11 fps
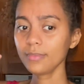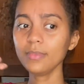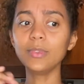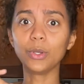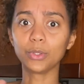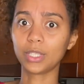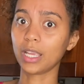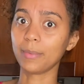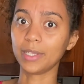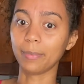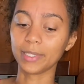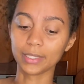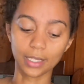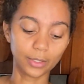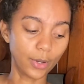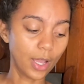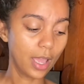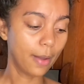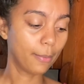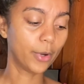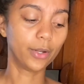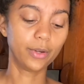No sé qué me está pasando.
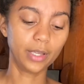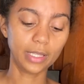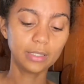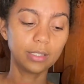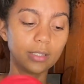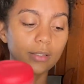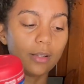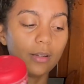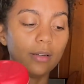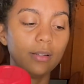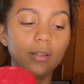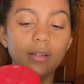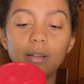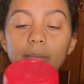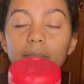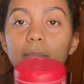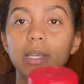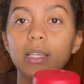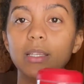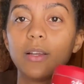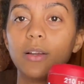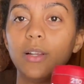Bueno, estas son mi
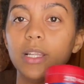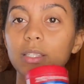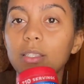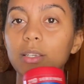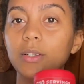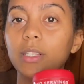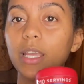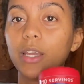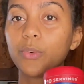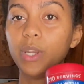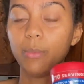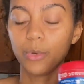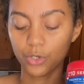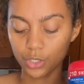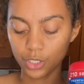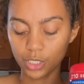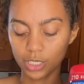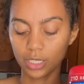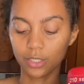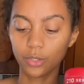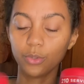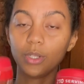colección de creamers que
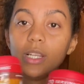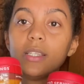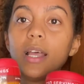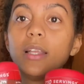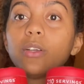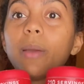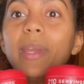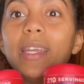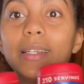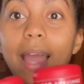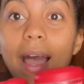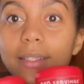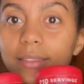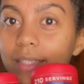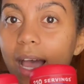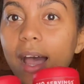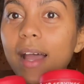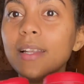estoy utilizando, que me encantan.